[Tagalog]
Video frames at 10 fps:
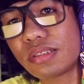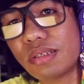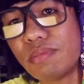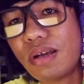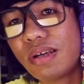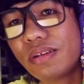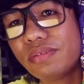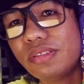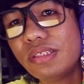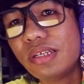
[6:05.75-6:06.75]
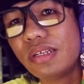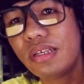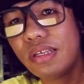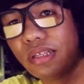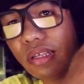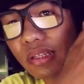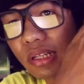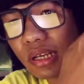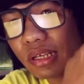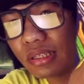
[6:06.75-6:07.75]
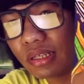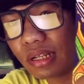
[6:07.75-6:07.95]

sa background niya. And nilagyan din